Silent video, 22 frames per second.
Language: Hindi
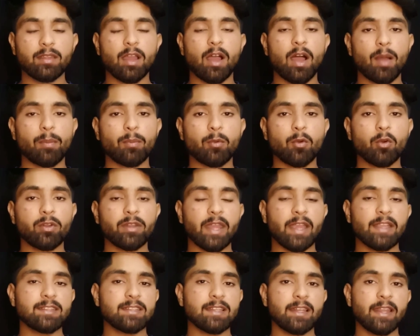आपको
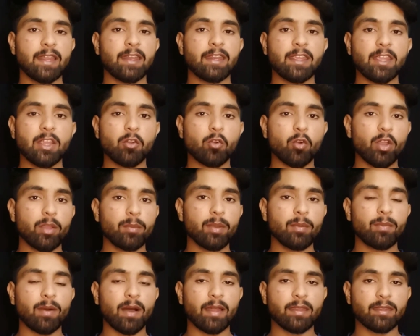टेंशन लेने की कोई भी
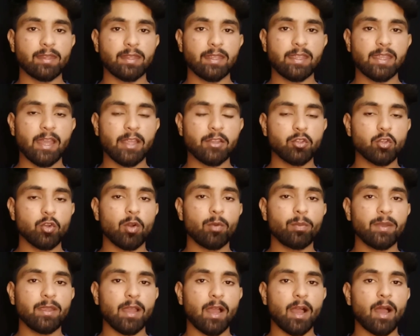बात नहीं है जो
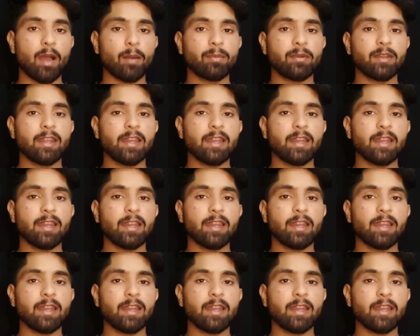भी आप डेली